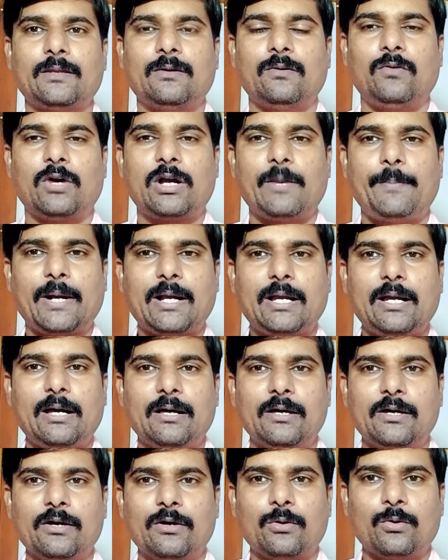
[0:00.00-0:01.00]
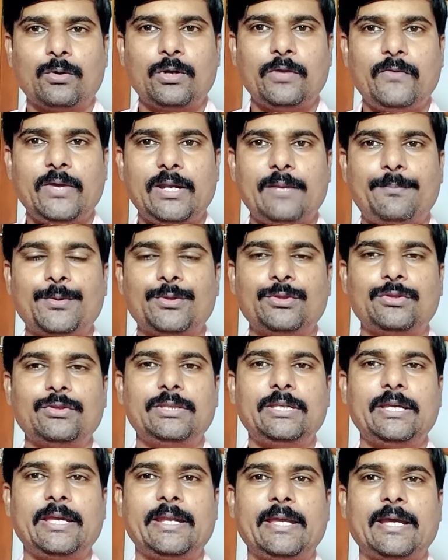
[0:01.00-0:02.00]
ఒక పక్క రెండు వేల
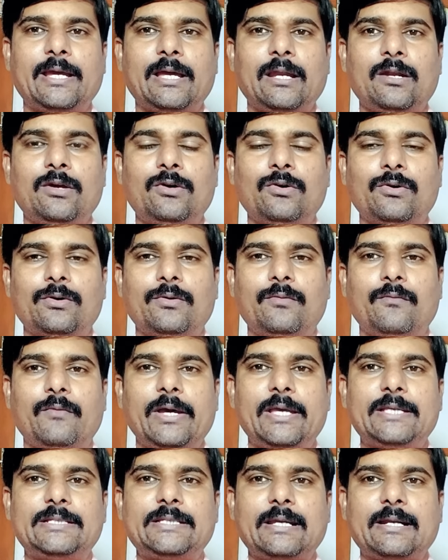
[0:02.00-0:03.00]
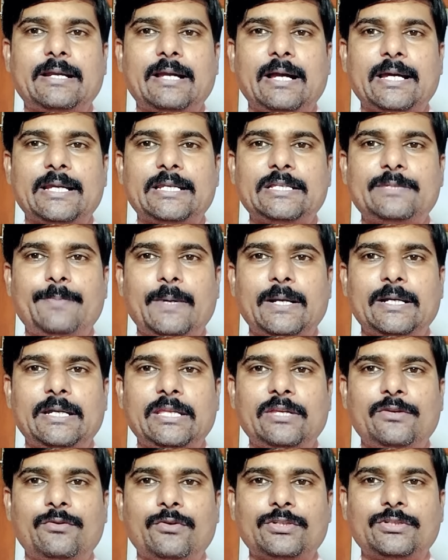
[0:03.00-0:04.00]
పంతొమ్మిది ఎన్నికల్లో వైఎస్ఆర్ కాంగ్రెస్ పార్టీ
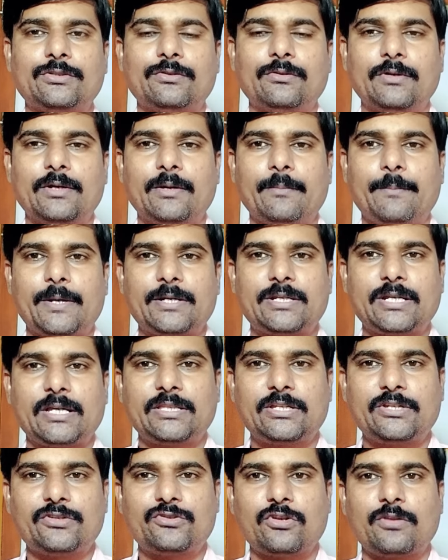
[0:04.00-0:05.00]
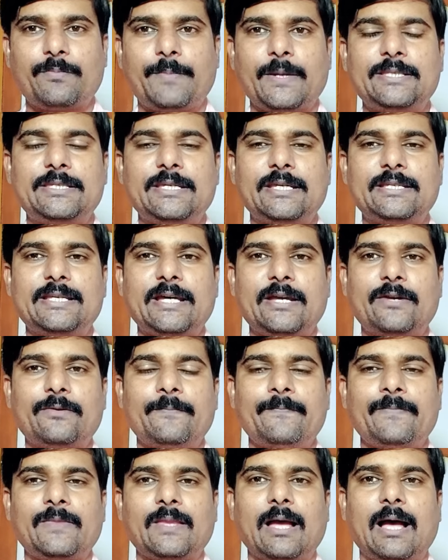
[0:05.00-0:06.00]
కోసం ప్రశాంత్ కిషోర్ పనిచేశారు
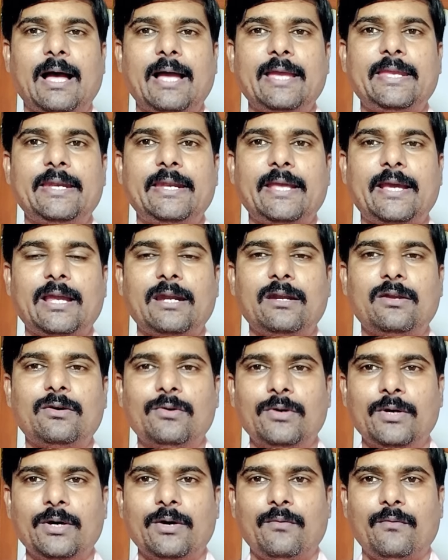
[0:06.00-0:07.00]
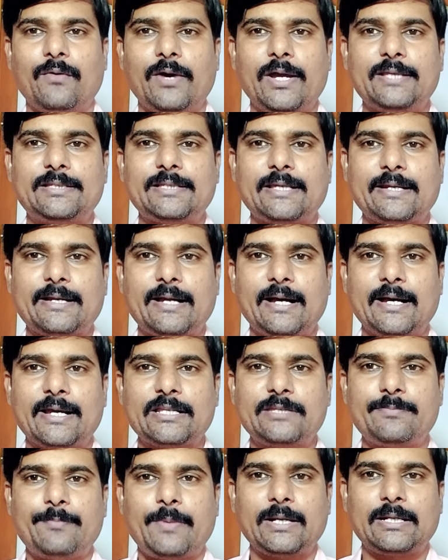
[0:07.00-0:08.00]
ఆ ఎన్నికల్లో వైఎస్ఆర్
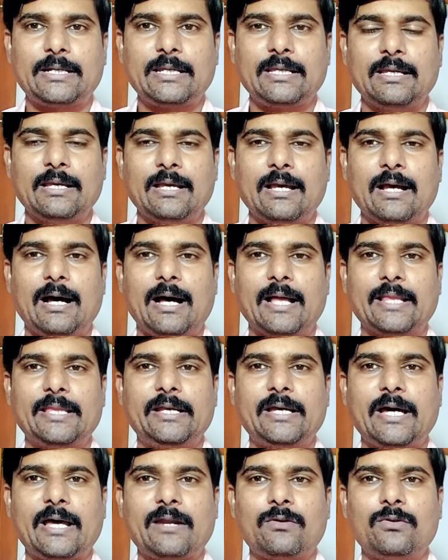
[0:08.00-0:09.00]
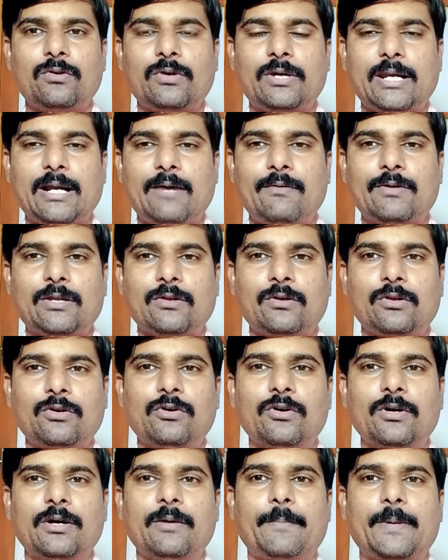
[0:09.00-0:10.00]
కాంగ్రెస్ పార్టీ అధికారంలోకి రావడంలో
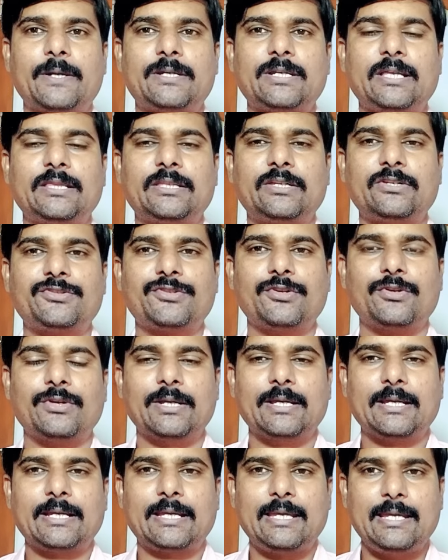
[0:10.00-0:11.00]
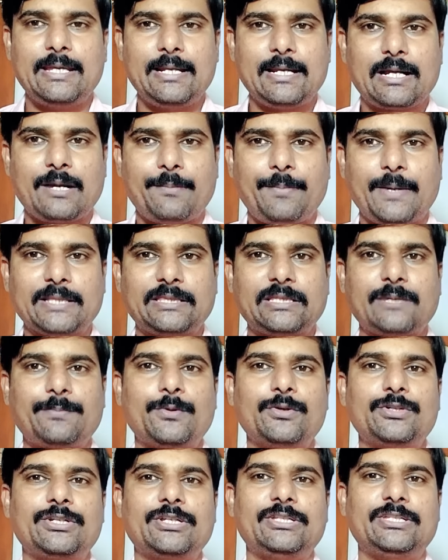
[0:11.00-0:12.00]
ప్రశాంత్ కిషోర్ కీలక పాత్ర
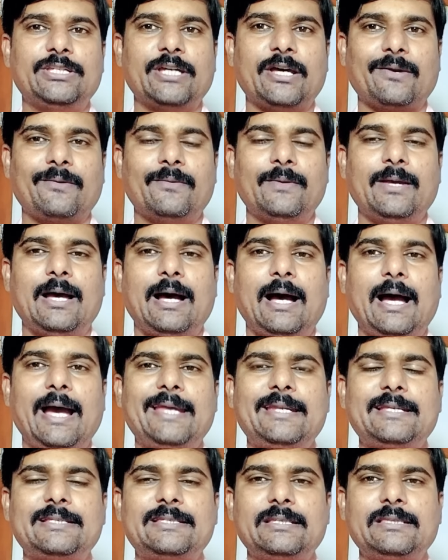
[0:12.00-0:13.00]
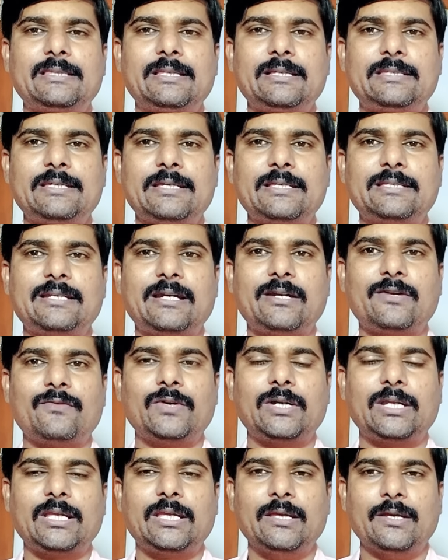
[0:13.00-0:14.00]
పోషించారు ఆయన సిద్ధం
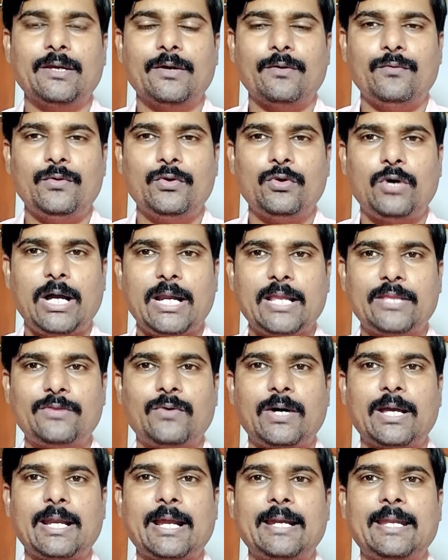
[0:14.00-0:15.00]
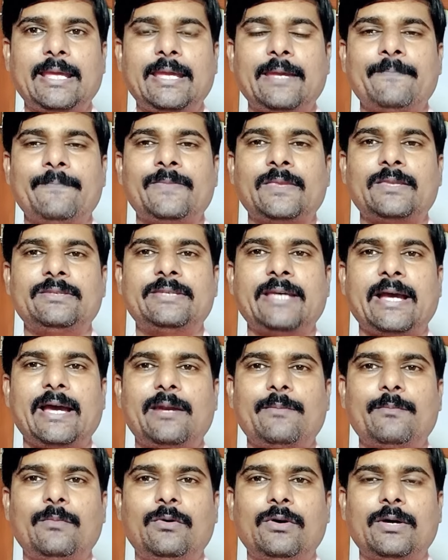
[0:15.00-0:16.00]
చేసినటువంటి వ్యూహాల ద్వారానే
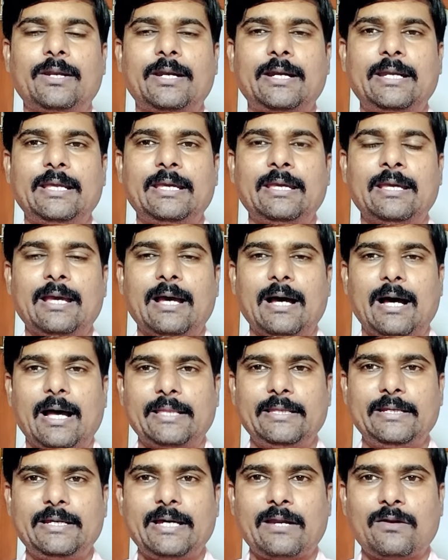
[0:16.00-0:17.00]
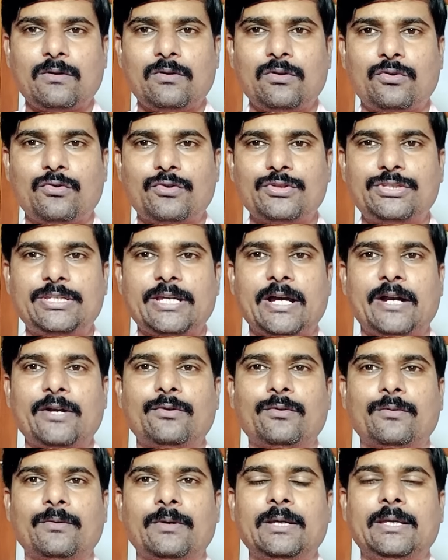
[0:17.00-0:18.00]
జగన్మోహన్ రెడ్డి అధికారంలోకి వచ్చాడు
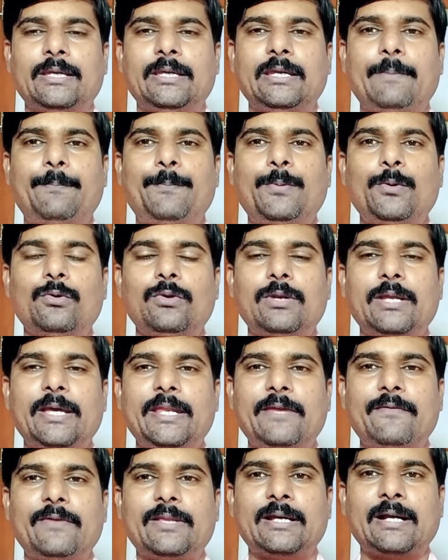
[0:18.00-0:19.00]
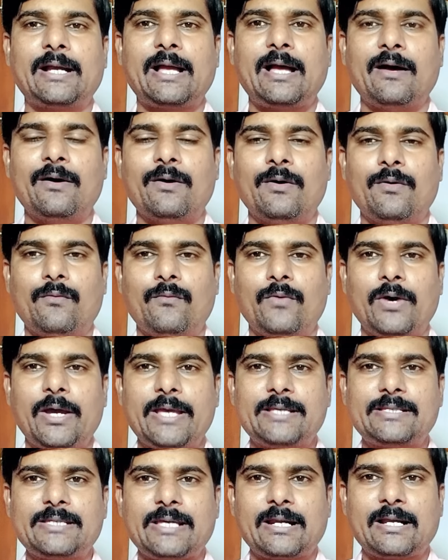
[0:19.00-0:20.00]
ఎప్పుడూ లేని విధంగా
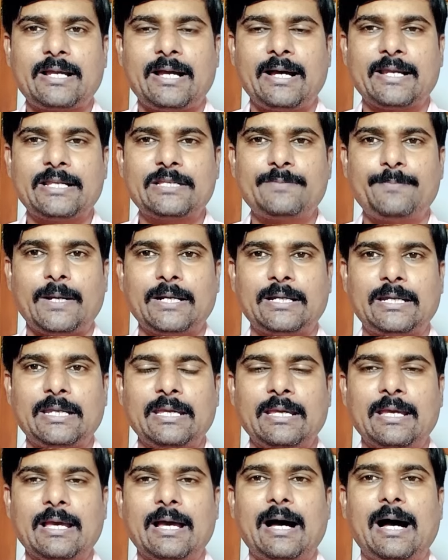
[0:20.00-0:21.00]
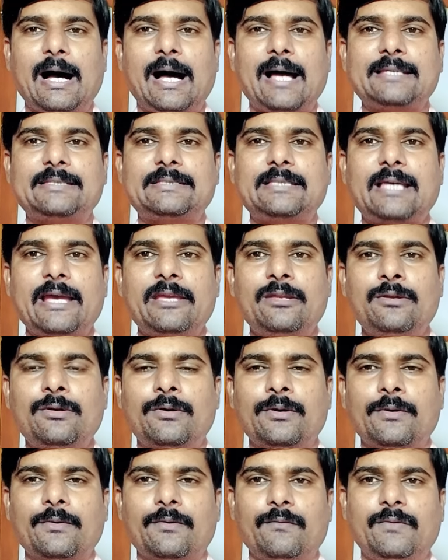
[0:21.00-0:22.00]
వైఎస్ఆర్ కాంగ్రెస్ పార్టీ ఆ స్థాయిలో
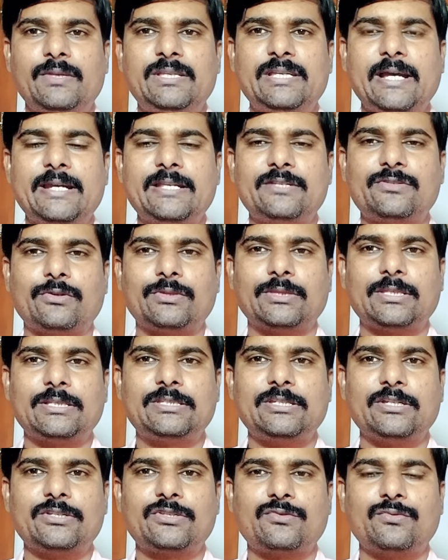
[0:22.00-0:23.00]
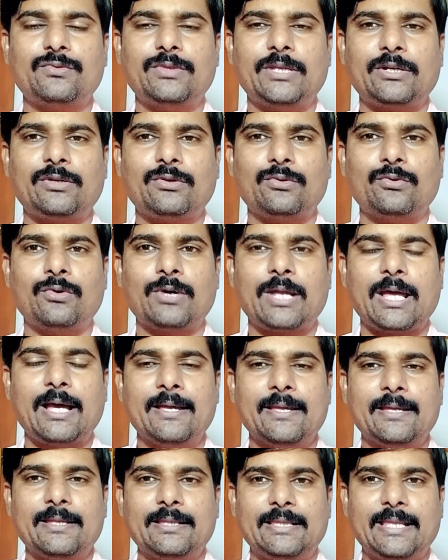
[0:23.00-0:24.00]
విజయాన్ని సొంతం చేసుకుందంటూ కూడా
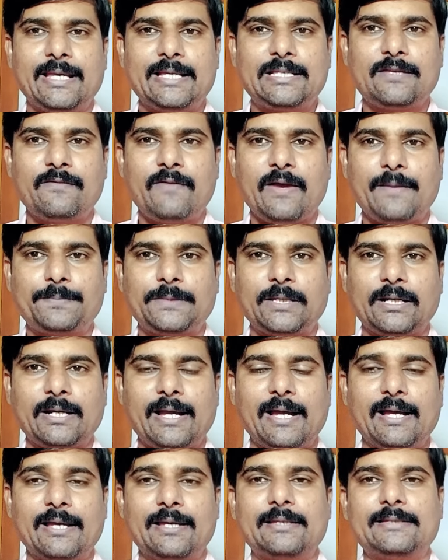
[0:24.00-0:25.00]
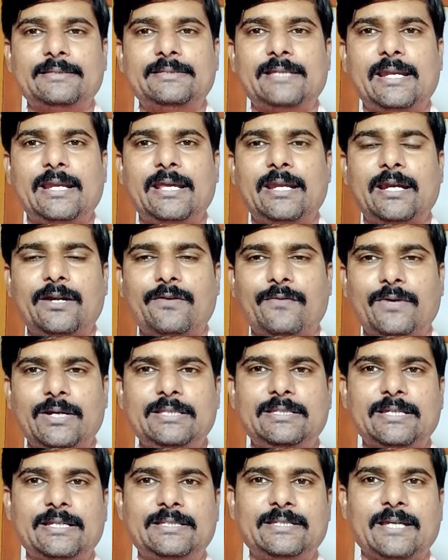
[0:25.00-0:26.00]
దేశవ్యాప్తంగా జరిగినటువంటి
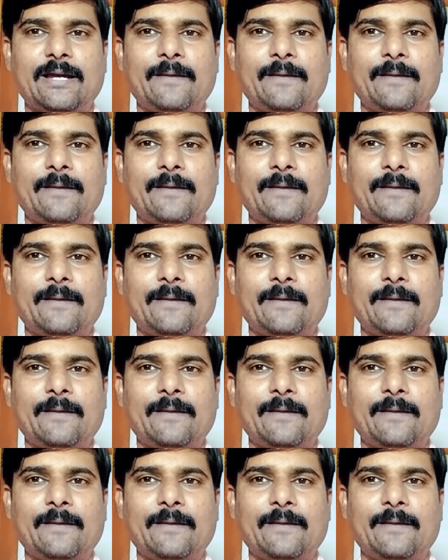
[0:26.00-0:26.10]
చర్చ